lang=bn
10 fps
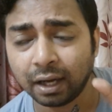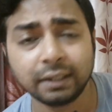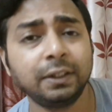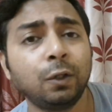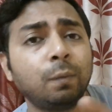
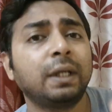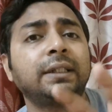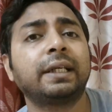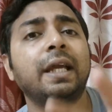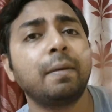অক্ষয় কুমারের
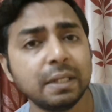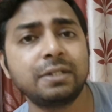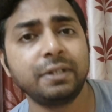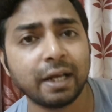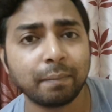যে
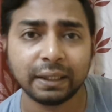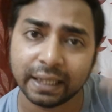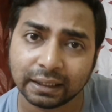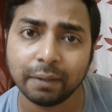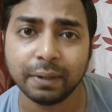কেমিস্ট্রিটা আমরা
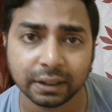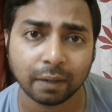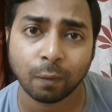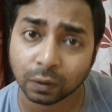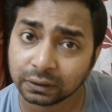দেখতে
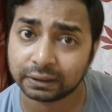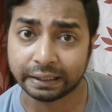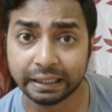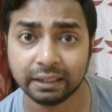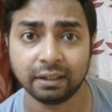পেয়েছিলাম অন
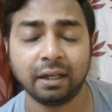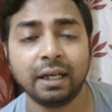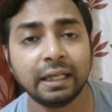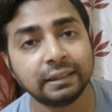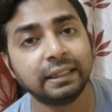স্ক্রিন
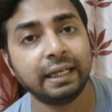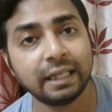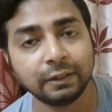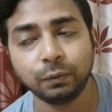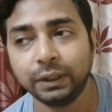
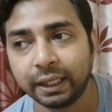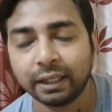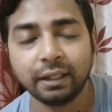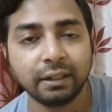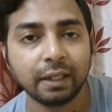সেটা যদি
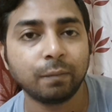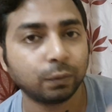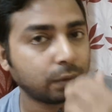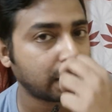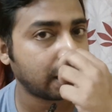এখানে
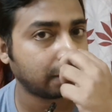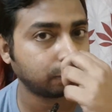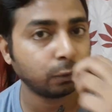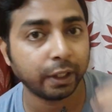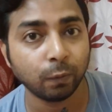ঠিকমতো না
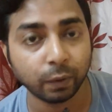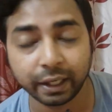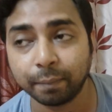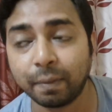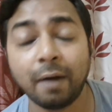ফুটে
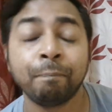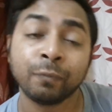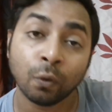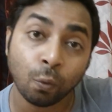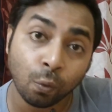ওঠে বা
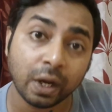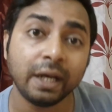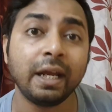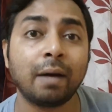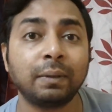
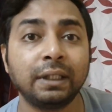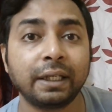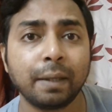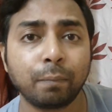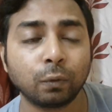ওখানে
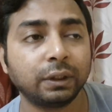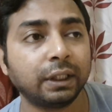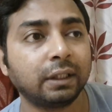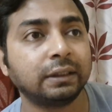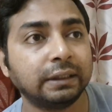আমাদেরকে
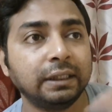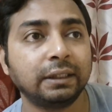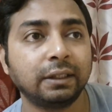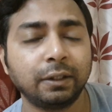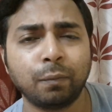প্রত্যেকটা জিনিস
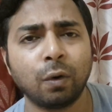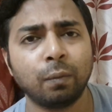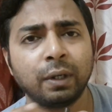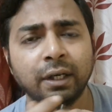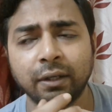এই যে
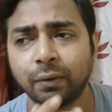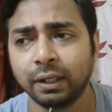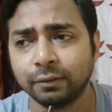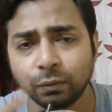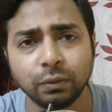ভগবানের
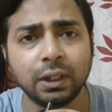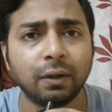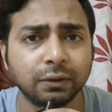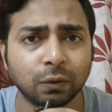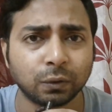ওখানে দুধ দেওয়া
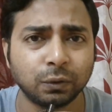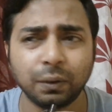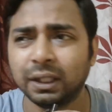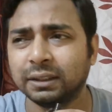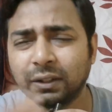হচ্ছে নষ্ট
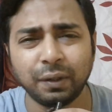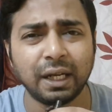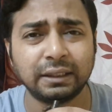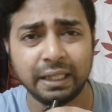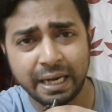হয়ে যাচ্ছে হয়ে
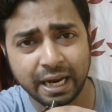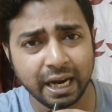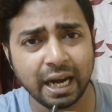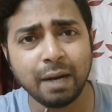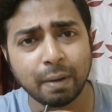যাচ্ছে
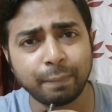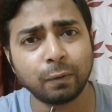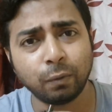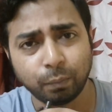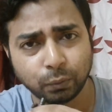এই
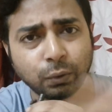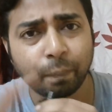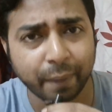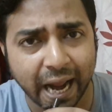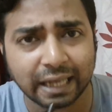ব্যাপারগুলো প্রচণ্ড
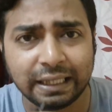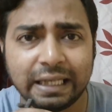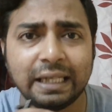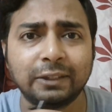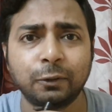
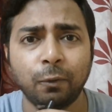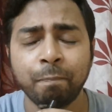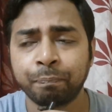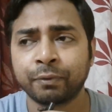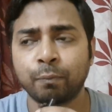প্র্যাকটিক্যাল ছিল
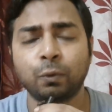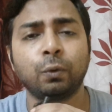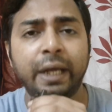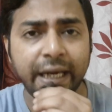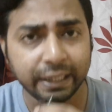
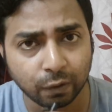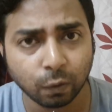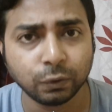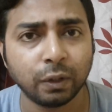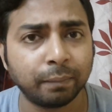প্রচণ্ড হিট
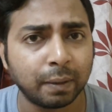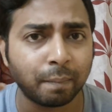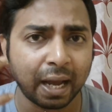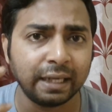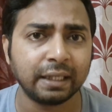করছিল আমাদের
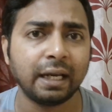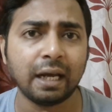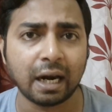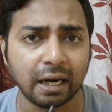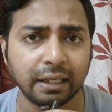মাইন্ডকে
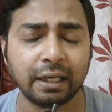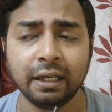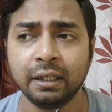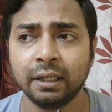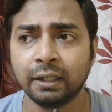হার্টকে
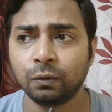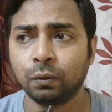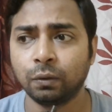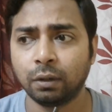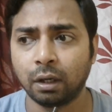
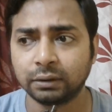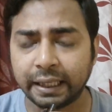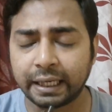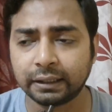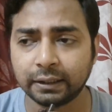তো
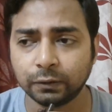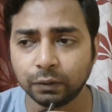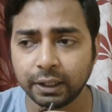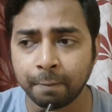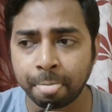সেক্ষেত্রে
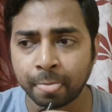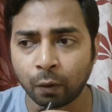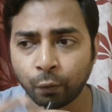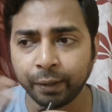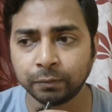যদি
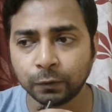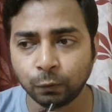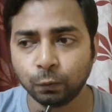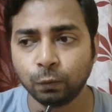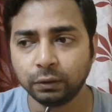এম যে
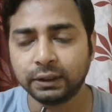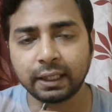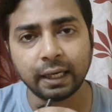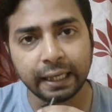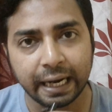ট্যুর যে
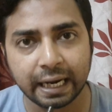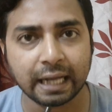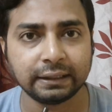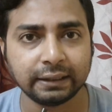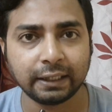কন্টেন্টটা
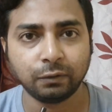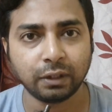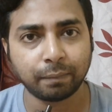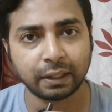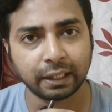আছে সেটা
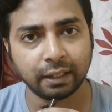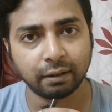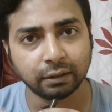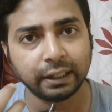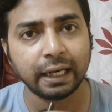যদি আমাদেরকে
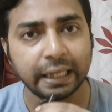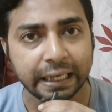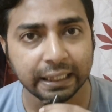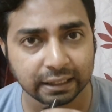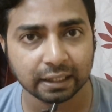ডিরেক্ট
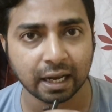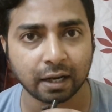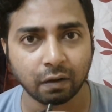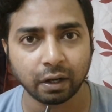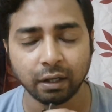হিট না
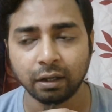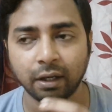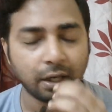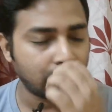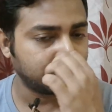করে
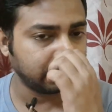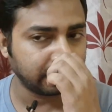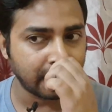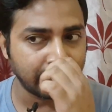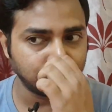আমাদের
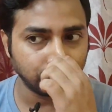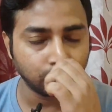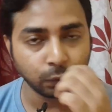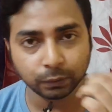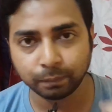গায়ে যদি
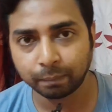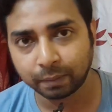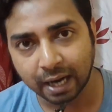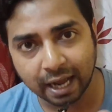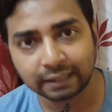গুজবাম্প
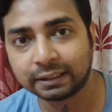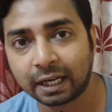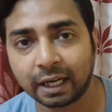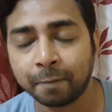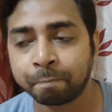না
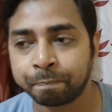জাগায়